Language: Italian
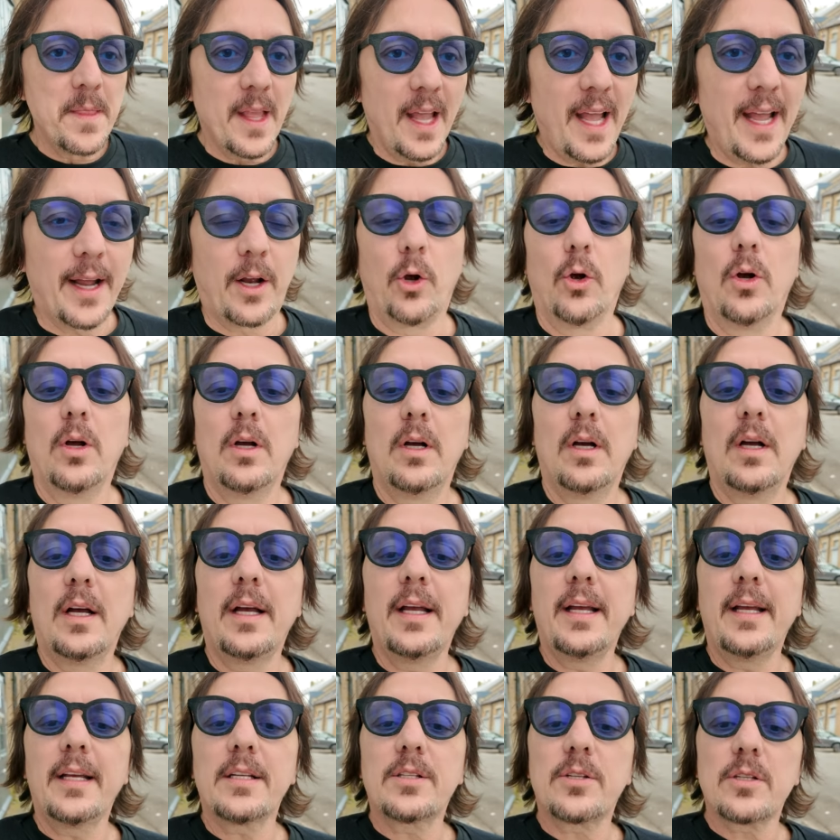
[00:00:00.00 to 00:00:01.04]
Ecco,
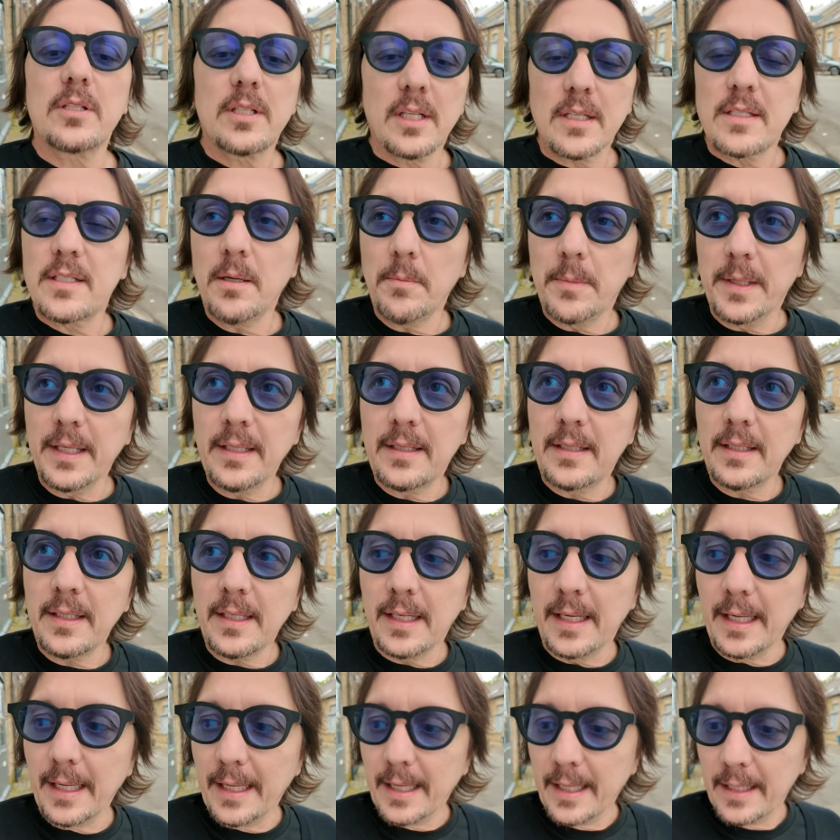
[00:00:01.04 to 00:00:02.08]
e
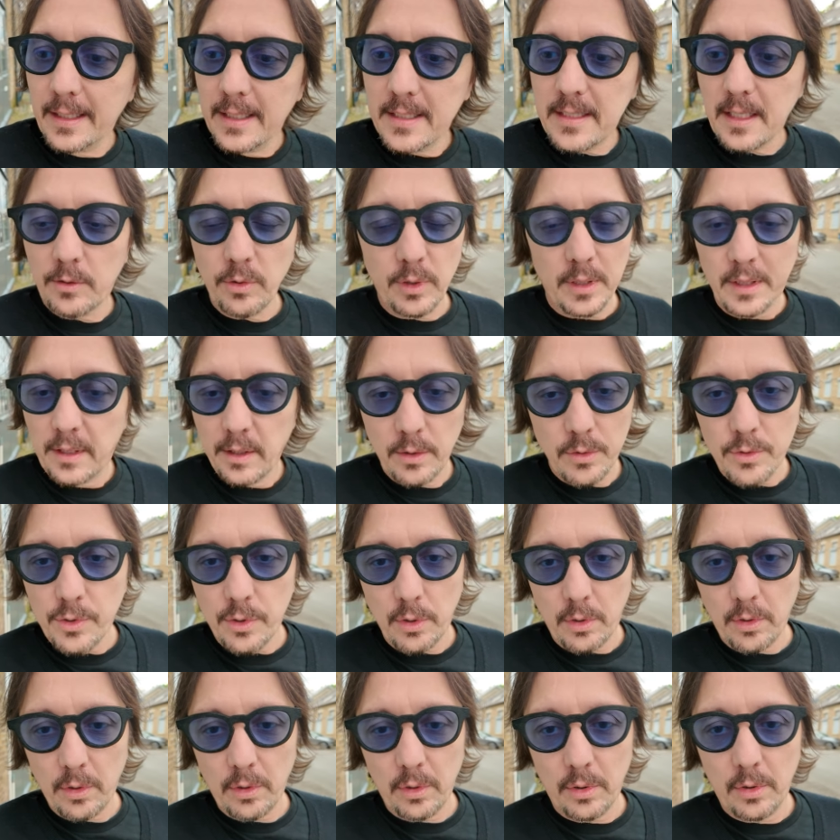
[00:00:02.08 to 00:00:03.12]
sostanzialmente gli Stati Uniti non
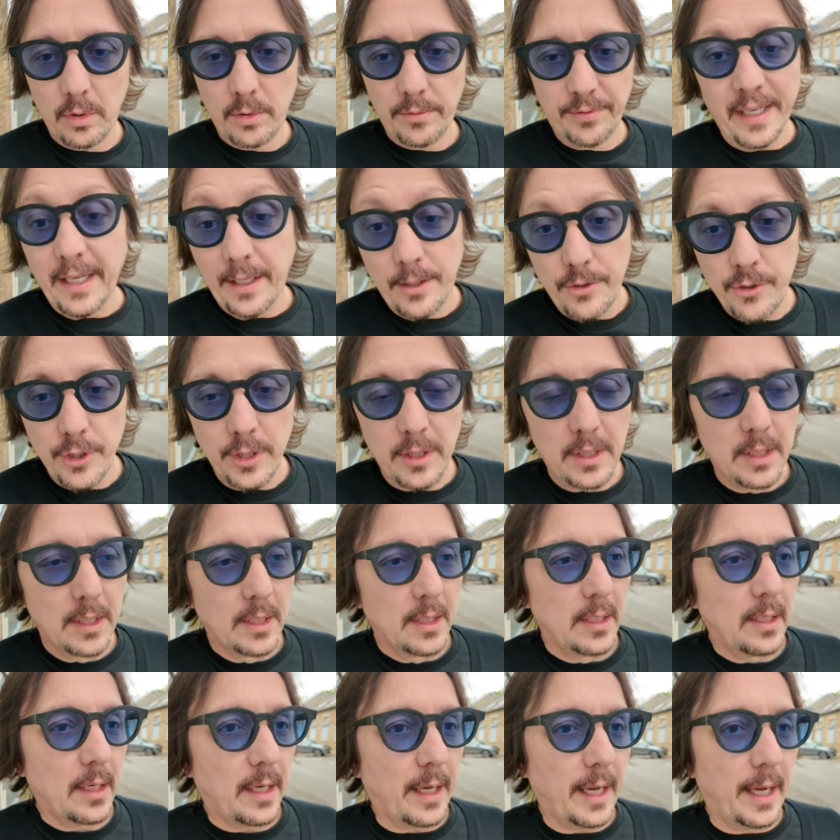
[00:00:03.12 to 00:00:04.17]
sono felici
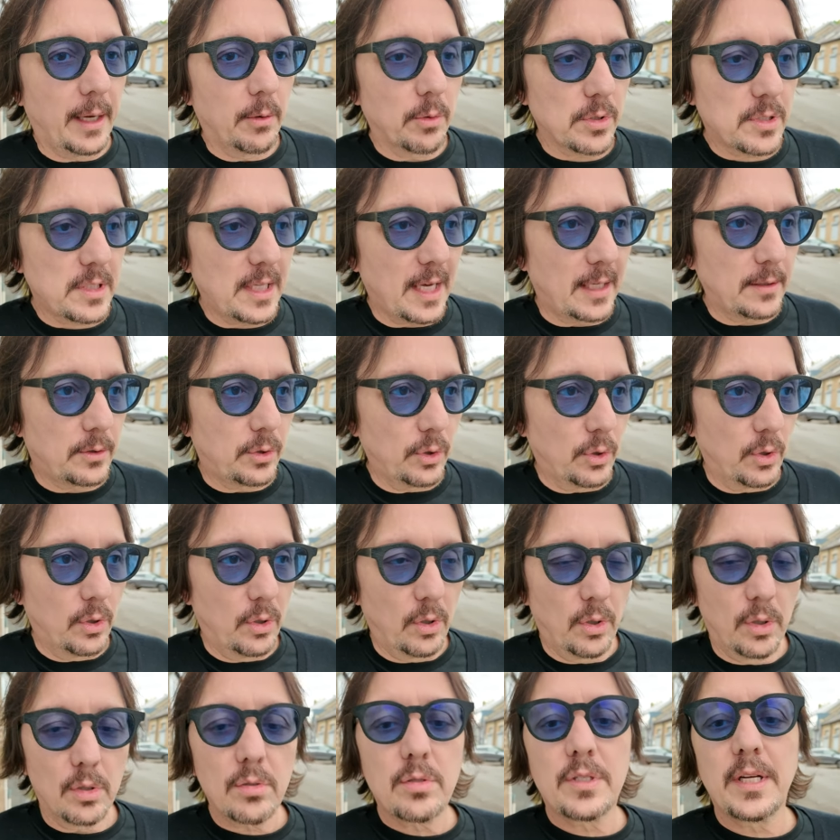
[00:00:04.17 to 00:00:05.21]
che uno
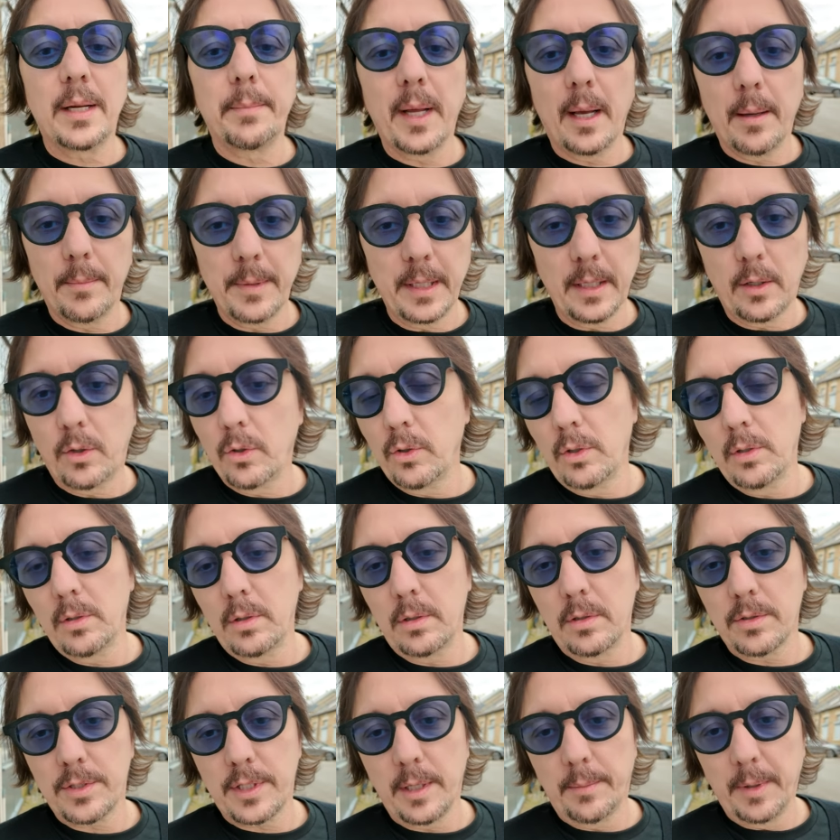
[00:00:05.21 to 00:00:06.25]
Stato semi-amico
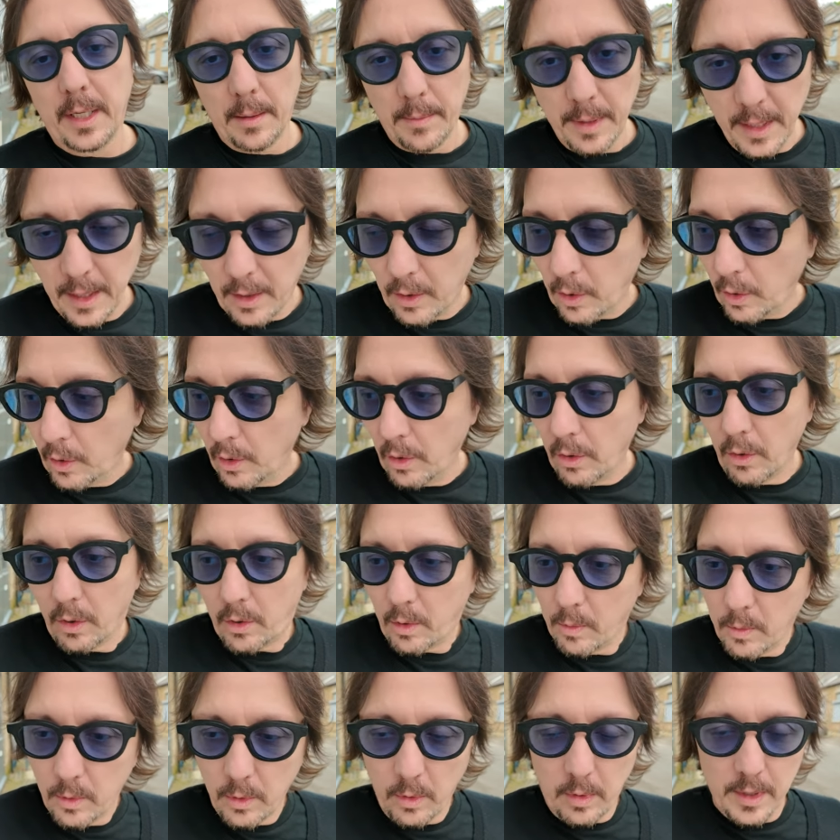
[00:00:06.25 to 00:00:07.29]
o semi-nemico o
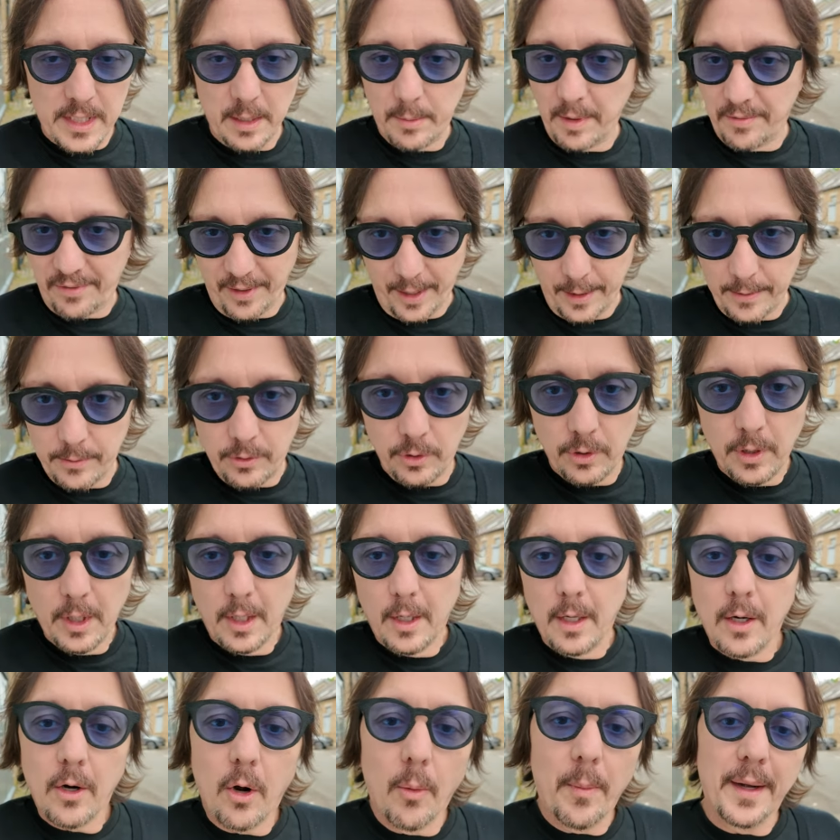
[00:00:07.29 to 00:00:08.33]
comunque semifreddo,
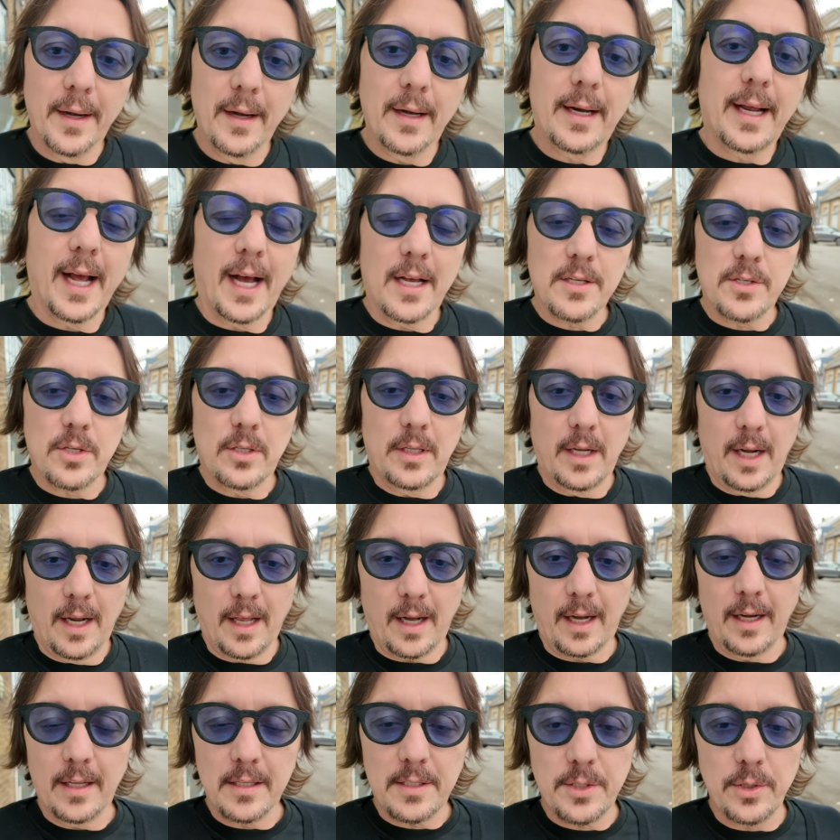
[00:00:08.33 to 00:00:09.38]
come nel caso delle
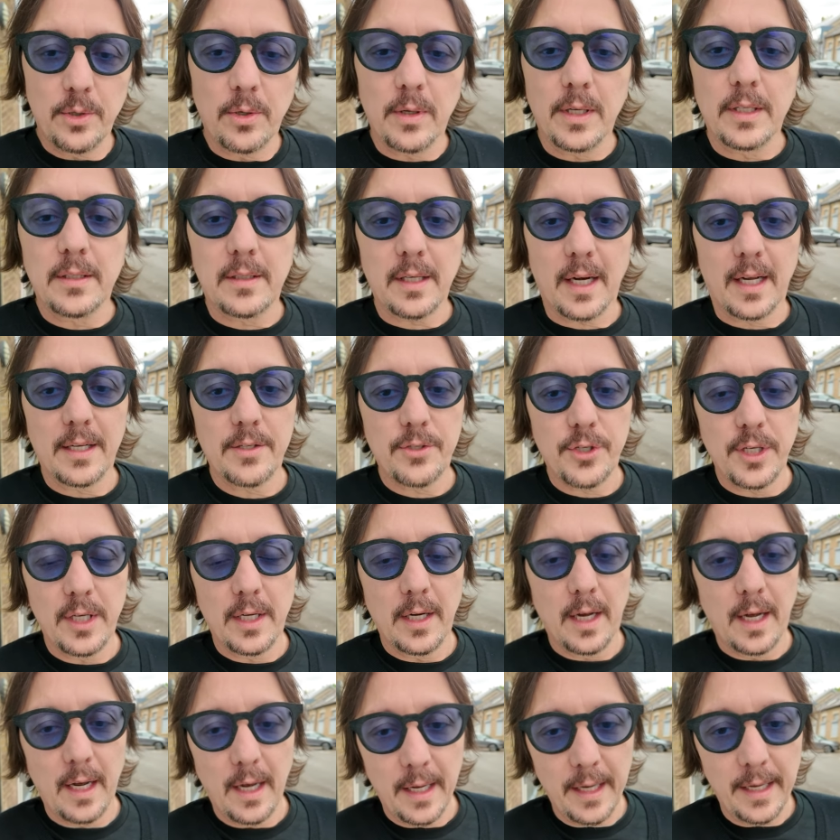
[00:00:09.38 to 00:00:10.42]
relazioni tra
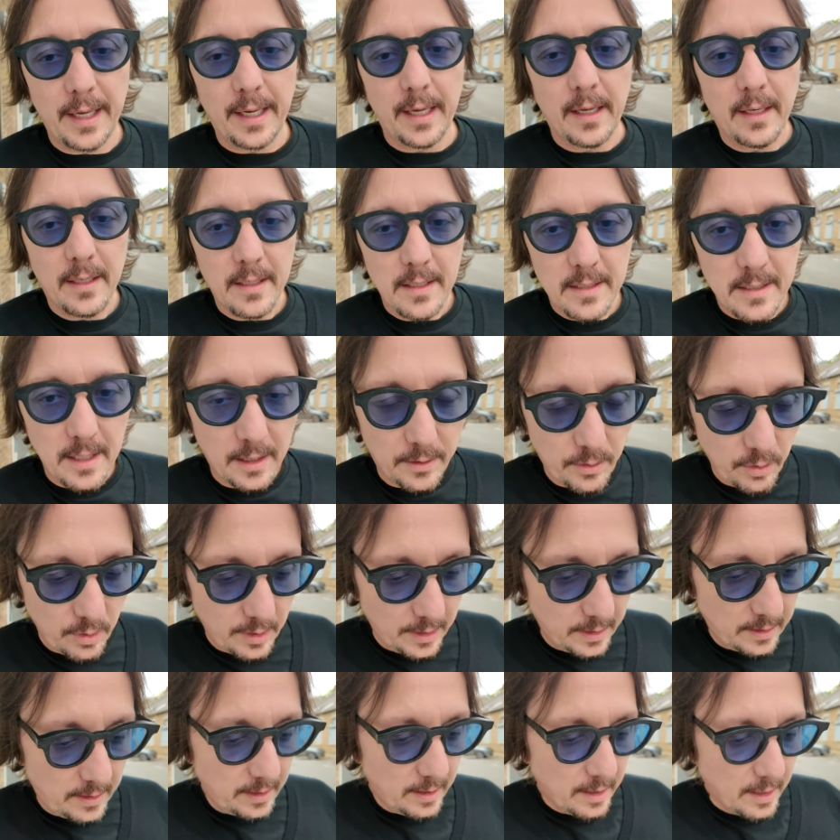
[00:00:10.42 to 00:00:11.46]
Cina e Stati
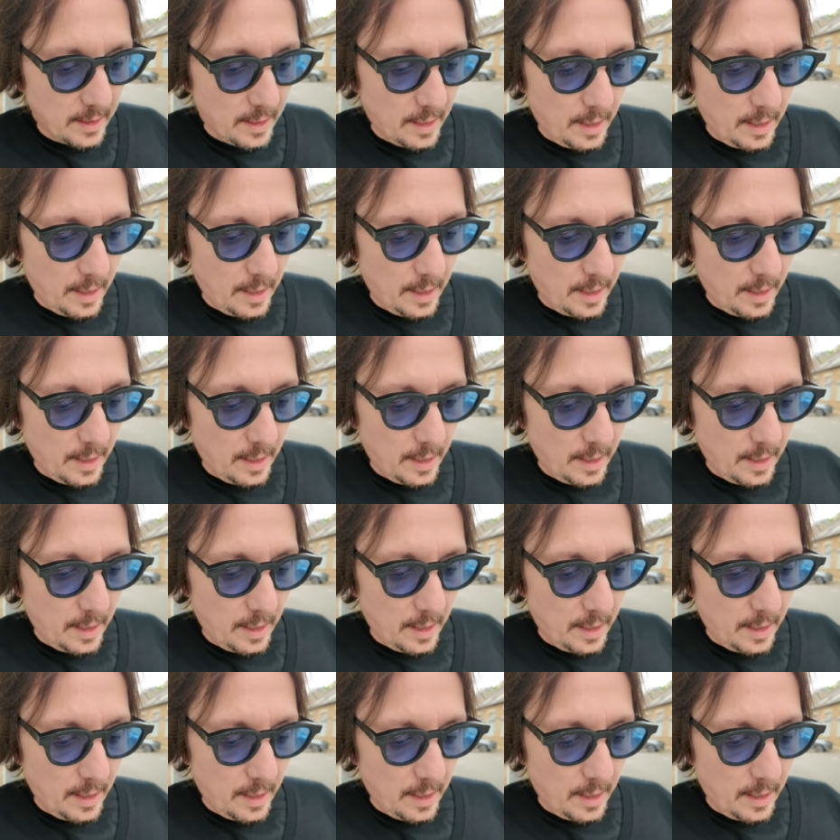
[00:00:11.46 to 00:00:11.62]
Uniti,